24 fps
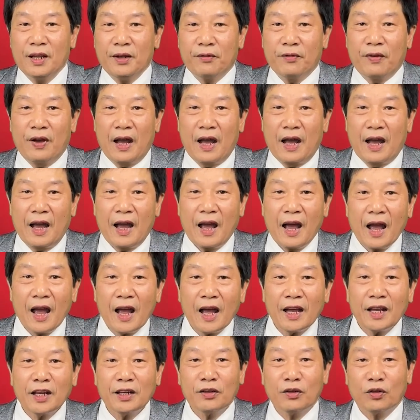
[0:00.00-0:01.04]
và
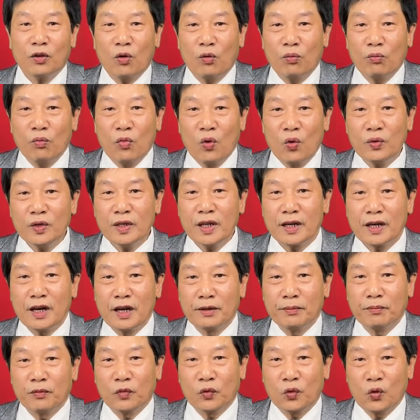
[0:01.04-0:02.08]
ai cũng muốn gia
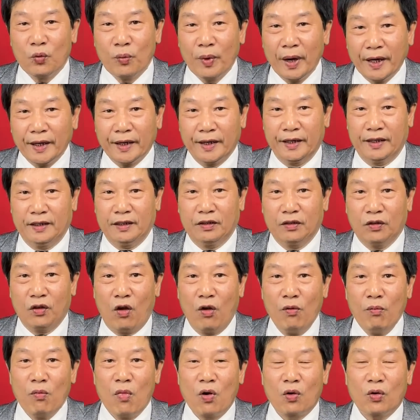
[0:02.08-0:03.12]
đình của mình
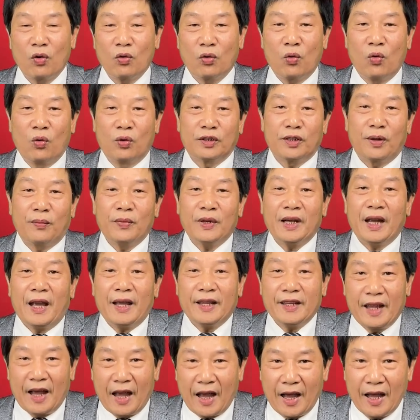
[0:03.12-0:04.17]
có một cái cuộc sống khá
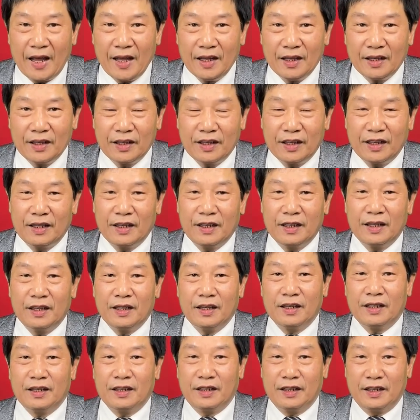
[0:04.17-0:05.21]
giả
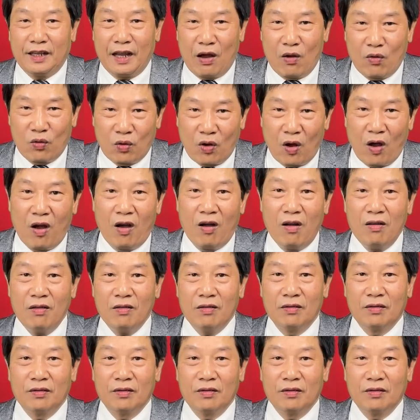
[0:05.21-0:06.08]
giàu có